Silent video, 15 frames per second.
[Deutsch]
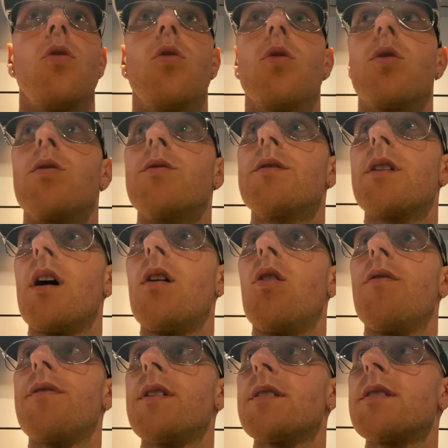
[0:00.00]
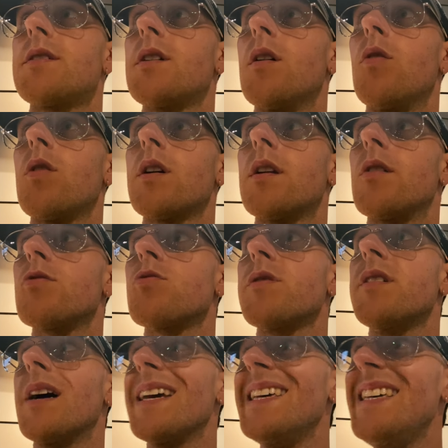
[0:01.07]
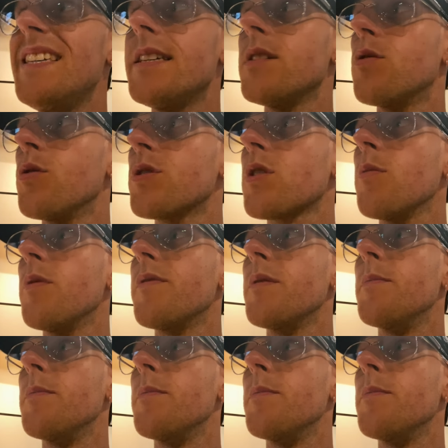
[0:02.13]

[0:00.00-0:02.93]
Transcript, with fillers: Und ja, hoffe, dass ich hier auch genauso e-, easy durchkomme wie in